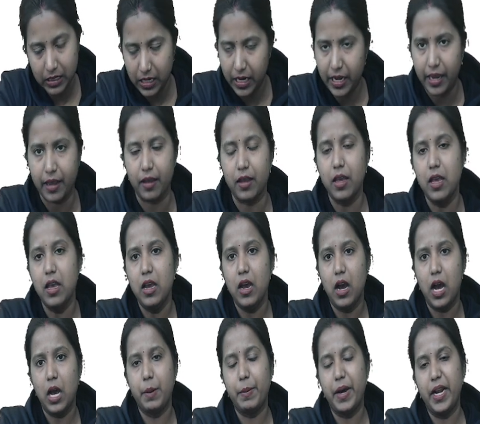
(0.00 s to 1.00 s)
ठीक है
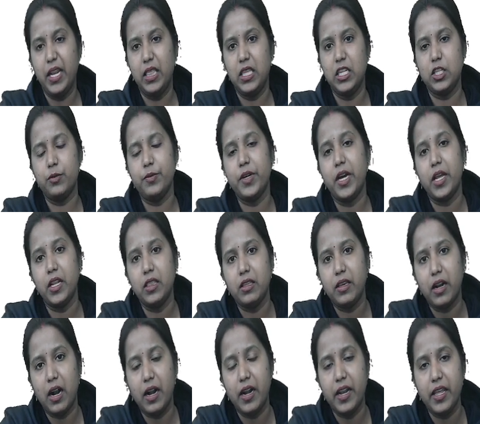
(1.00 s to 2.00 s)
हमारे देश में हरित
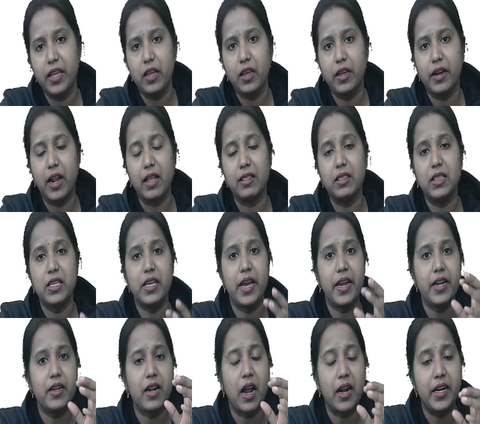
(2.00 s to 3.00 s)
क्रांति क्रांति
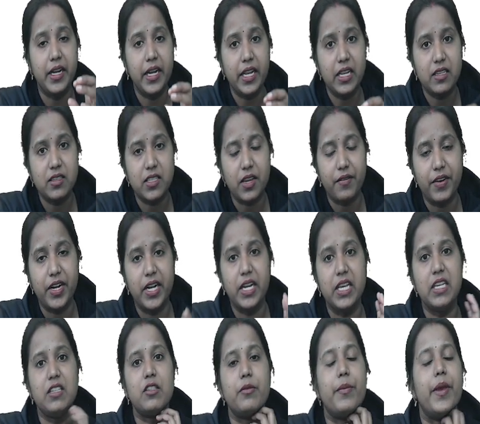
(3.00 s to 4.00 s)
आई नाइनटीन
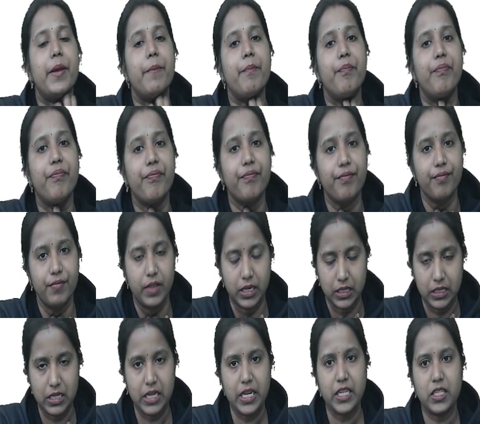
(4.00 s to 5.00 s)
में
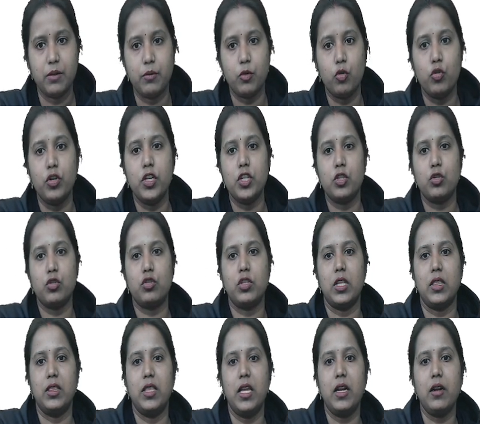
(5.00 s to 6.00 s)
ठीक है जब
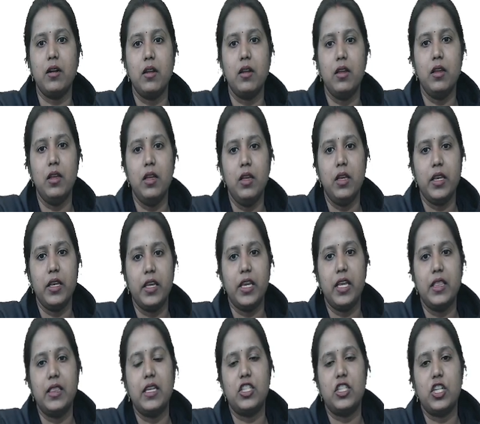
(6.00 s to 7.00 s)
1970
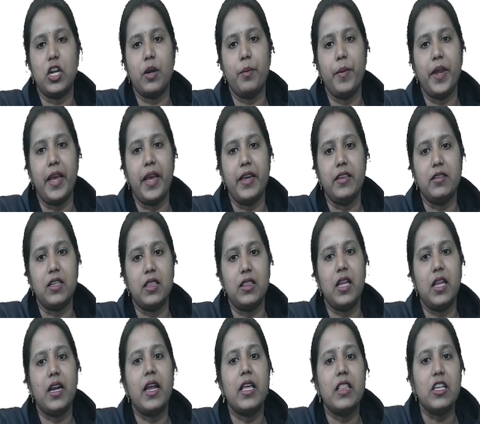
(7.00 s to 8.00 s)
के दशक में आई
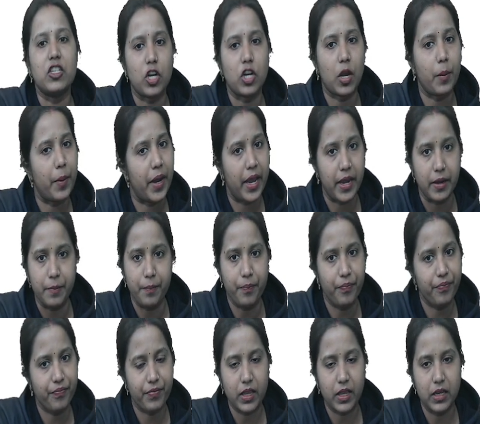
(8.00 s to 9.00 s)
70 के दशक में आई
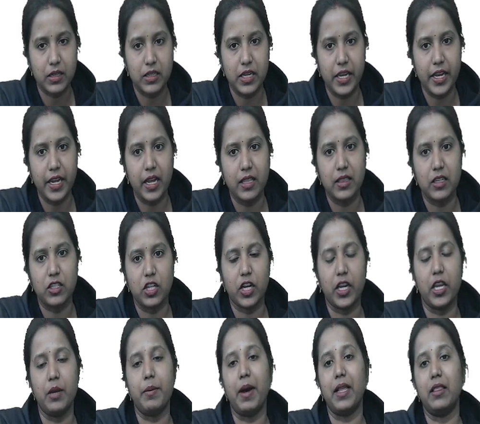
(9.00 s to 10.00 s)
ठीक है यहाँ
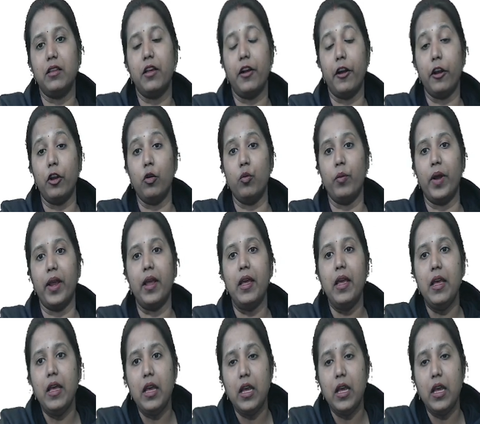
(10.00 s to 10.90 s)
दशक की बात कर रही हूं मैं